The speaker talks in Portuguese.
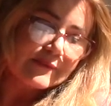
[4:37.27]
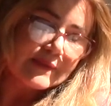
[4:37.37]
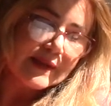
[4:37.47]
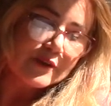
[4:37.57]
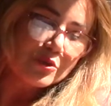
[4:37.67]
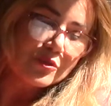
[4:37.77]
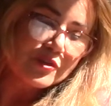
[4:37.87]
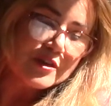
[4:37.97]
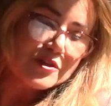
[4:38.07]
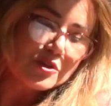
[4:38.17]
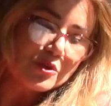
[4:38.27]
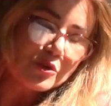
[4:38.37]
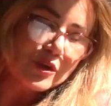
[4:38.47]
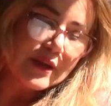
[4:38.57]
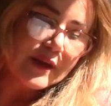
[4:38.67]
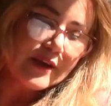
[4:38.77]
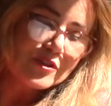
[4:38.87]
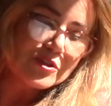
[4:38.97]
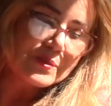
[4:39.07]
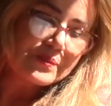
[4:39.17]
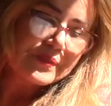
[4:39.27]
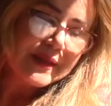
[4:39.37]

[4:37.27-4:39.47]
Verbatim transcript: lá no versículo 3,